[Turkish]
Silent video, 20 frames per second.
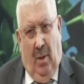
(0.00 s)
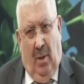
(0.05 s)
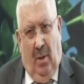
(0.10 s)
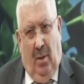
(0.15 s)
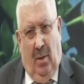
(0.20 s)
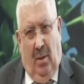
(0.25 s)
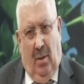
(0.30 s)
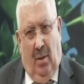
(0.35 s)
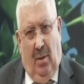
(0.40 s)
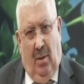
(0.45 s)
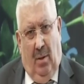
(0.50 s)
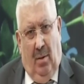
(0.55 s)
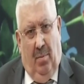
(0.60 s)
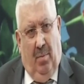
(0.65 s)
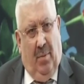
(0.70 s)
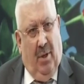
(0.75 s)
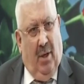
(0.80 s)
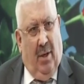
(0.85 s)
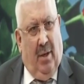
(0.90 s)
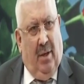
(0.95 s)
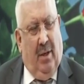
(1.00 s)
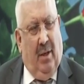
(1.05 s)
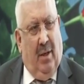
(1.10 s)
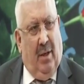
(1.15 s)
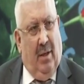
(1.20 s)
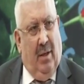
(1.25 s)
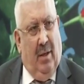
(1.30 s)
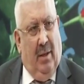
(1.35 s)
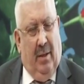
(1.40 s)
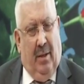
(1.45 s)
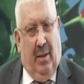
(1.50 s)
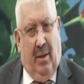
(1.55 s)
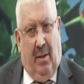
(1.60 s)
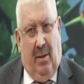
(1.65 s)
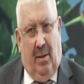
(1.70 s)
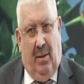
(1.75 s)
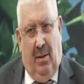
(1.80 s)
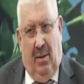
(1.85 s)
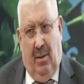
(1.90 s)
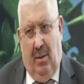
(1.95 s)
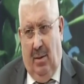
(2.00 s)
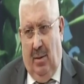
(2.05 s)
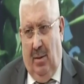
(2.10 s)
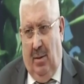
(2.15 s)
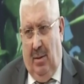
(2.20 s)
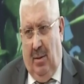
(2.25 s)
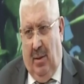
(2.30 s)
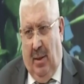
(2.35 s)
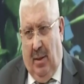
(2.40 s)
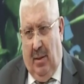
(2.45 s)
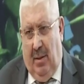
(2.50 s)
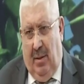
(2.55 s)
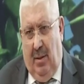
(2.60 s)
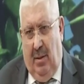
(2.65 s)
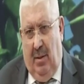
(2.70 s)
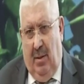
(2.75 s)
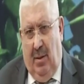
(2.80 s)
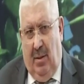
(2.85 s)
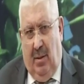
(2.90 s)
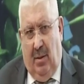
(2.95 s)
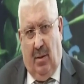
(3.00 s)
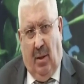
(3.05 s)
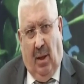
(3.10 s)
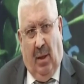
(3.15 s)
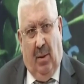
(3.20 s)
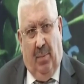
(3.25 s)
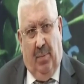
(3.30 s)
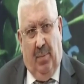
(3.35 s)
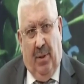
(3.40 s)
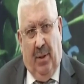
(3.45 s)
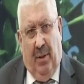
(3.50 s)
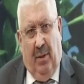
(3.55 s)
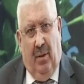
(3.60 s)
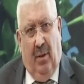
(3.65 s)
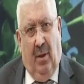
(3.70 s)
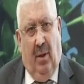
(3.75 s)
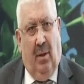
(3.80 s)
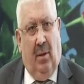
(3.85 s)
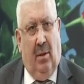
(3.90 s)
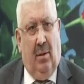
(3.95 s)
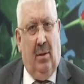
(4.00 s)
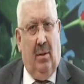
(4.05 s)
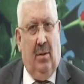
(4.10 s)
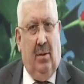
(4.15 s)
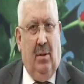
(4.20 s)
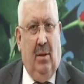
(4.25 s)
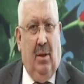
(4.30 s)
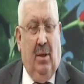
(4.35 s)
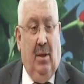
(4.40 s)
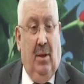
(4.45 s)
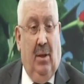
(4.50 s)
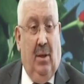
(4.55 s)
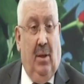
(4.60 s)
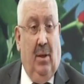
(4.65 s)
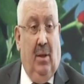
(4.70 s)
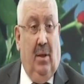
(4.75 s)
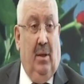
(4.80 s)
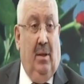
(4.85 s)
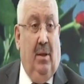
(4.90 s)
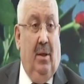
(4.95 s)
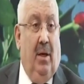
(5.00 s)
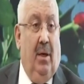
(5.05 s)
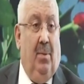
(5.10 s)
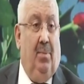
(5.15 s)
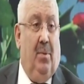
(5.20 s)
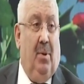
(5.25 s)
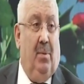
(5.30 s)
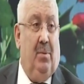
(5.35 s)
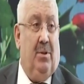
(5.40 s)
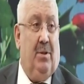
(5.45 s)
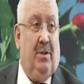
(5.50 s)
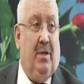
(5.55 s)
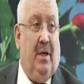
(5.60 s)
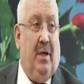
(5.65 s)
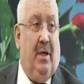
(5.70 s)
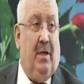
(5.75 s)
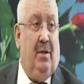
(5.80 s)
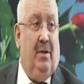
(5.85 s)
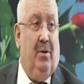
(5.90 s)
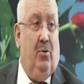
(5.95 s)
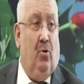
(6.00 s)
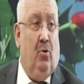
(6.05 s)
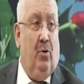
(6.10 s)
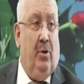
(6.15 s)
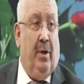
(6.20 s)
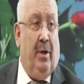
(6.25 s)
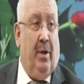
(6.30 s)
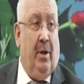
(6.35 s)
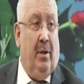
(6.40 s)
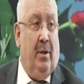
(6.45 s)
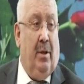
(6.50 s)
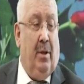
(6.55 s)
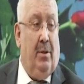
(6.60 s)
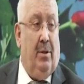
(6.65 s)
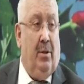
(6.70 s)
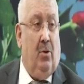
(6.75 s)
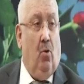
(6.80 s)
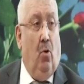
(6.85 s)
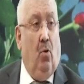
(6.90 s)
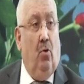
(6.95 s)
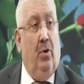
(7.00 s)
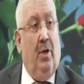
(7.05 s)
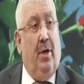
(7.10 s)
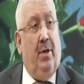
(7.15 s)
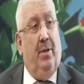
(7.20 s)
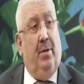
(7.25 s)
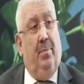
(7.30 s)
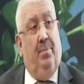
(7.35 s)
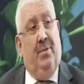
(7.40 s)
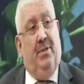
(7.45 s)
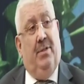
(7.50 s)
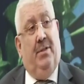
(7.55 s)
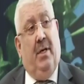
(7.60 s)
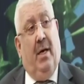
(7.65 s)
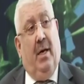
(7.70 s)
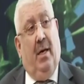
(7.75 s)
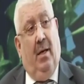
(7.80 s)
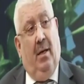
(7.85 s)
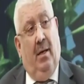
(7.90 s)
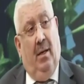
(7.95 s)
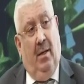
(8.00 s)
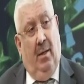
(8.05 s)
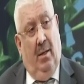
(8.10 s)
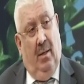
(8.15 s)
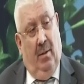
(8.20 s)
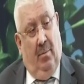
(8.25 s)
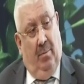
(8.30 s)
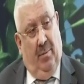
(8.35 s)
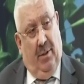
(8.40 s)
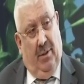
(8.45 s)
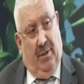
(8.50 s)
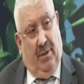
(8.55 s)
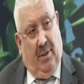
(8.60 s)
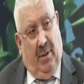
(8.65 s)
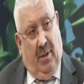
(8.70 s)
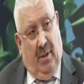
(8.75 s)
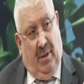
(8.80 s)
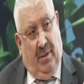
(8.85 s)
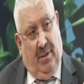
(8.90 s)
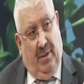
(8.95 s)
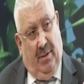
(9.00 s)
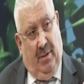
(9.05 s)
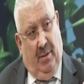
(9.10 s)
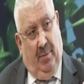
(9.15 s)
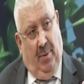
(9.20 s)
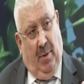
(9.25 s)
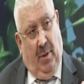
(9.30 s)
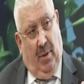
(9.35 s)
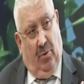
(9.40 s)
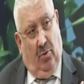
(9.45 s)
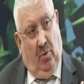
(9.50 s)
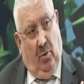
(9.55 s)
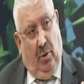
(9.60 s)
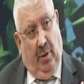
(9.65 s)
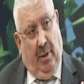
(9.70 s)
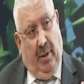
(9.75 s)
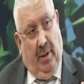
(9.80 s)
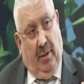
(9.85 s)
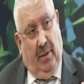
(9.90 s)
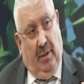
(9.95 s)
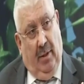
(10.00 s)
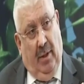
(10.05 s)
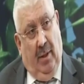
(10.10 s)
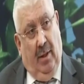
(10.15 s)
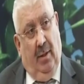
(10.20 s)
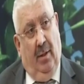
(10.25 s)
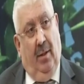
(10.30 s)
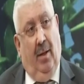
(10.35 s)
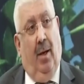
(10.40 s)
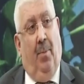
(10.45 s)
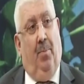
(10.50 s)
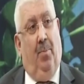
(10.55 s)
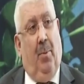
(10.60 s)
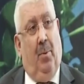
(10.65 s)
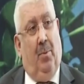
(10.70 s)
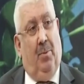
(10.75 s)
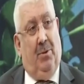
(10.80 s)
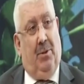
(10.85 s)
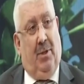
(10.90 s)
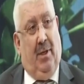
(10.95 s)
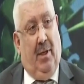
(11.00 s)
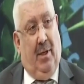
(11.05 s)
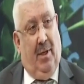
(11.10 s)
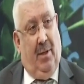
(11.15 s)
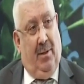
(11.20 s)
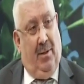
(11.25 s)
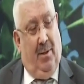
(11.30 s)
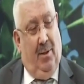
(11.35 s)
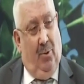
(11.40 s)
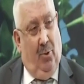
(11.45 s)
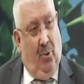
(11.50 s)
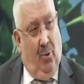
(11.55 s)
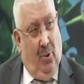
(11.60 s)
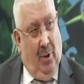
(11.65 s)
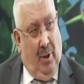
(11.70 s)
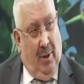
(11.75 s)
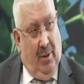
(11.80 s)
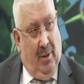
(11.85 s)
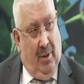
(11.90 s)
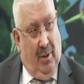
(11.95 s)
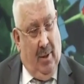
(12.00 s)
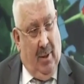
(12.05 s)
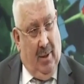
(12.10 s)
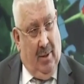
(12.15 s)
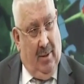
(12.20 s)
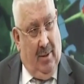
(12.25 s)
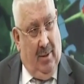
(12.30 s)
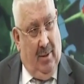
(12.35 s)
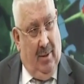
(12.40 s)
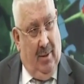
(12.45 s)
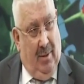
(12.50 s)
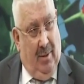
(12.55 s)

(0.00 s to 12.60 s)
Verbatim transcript: e, bir araya gelerek dert dinledi, taleplerini aldı. Ne yapmamız gerektiğini onlara anlattık. Onlar da bize bir siyasi parti olarak ne yapmamız gerektiğini öğrettiler.